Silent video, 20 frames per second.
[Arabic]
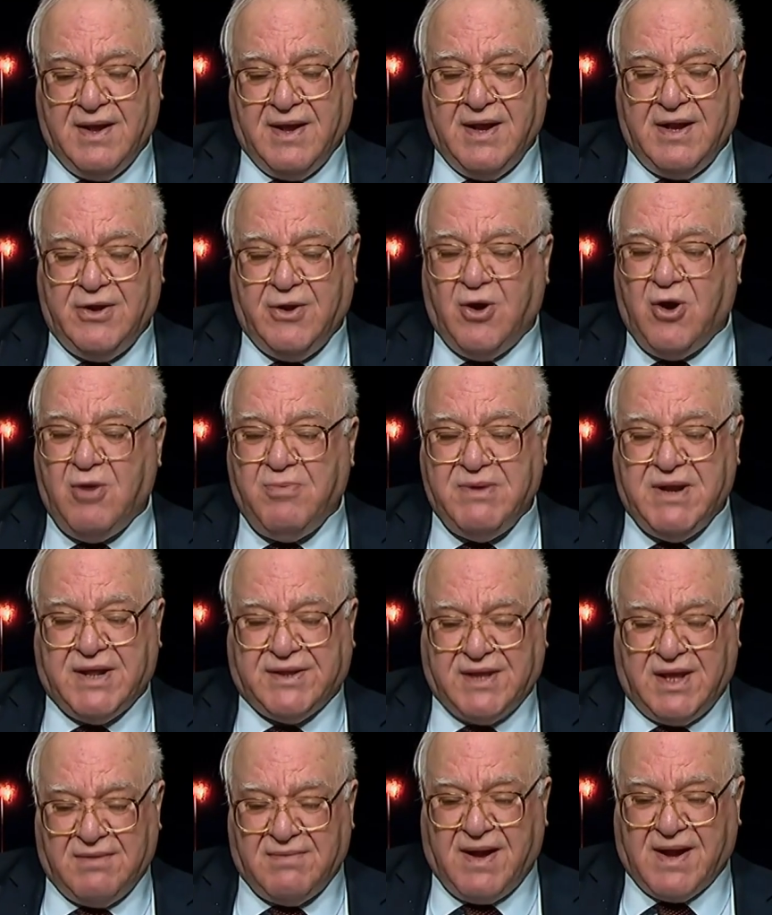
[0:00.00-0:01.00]
اللي
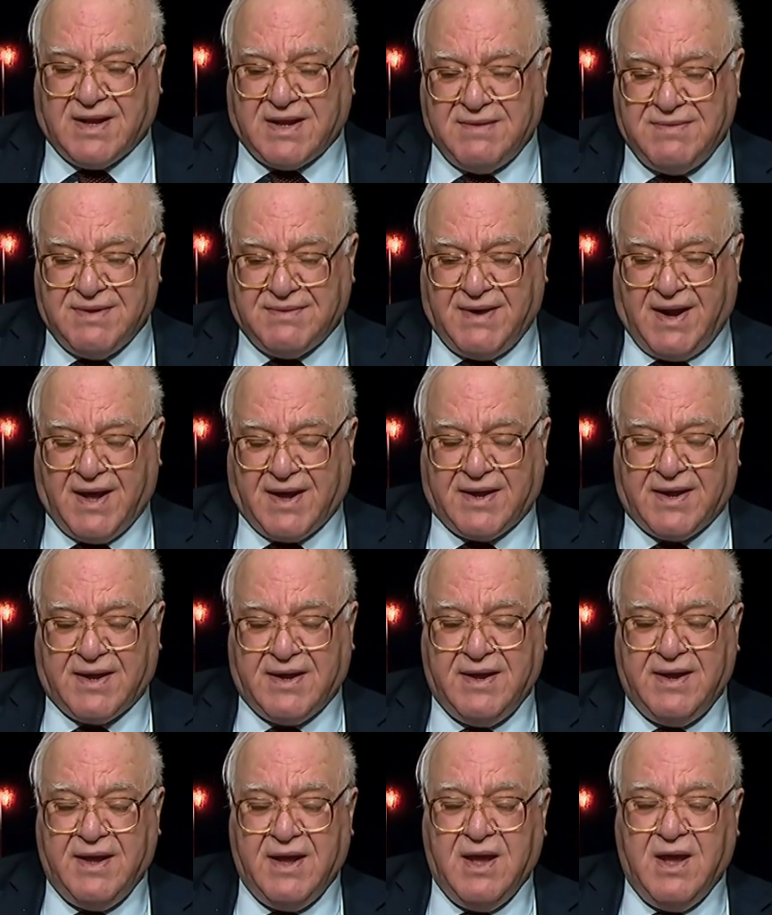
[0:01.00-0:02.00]
أهملت إهمال كبير
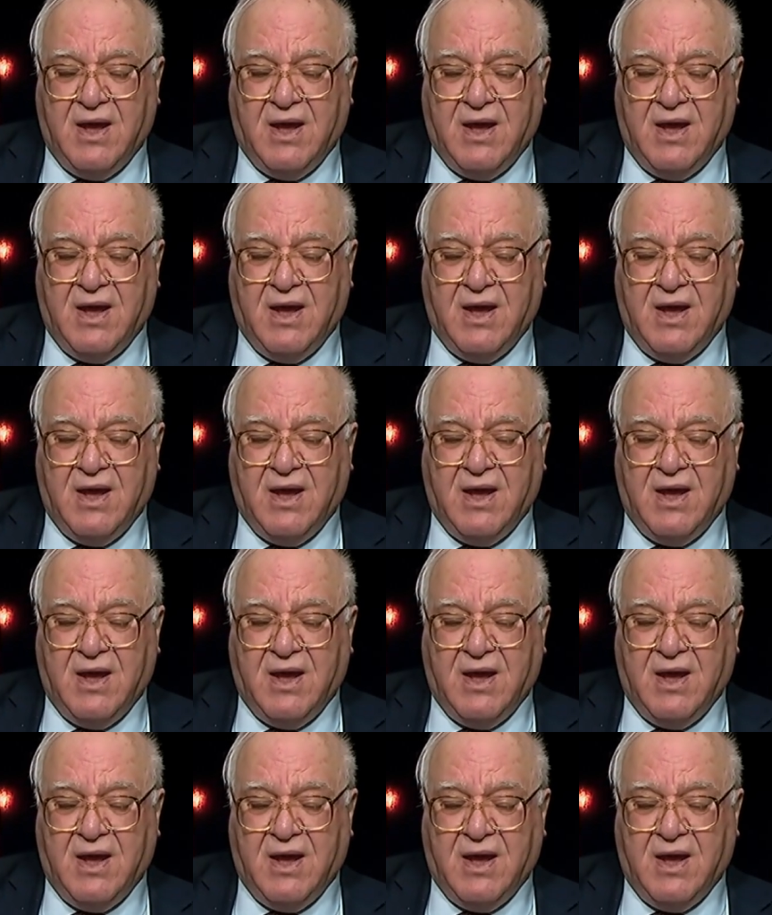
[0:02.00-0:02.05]
بالحقيقة